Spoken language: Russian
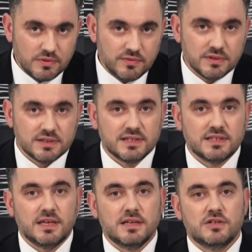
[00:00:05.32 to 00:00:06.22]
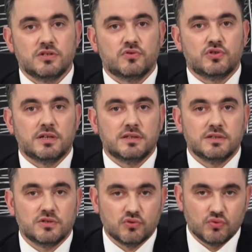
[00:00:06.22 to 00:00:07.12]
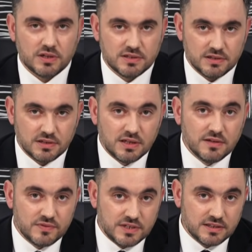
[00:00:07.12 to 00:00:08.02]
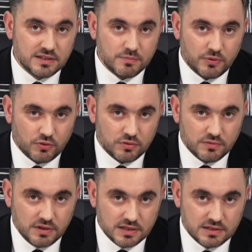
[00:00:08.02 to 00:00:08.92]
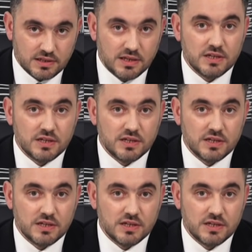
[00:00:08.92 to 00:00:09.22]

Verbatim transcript: объявила состояние чрезвычайной ситуации в секторе природного газа.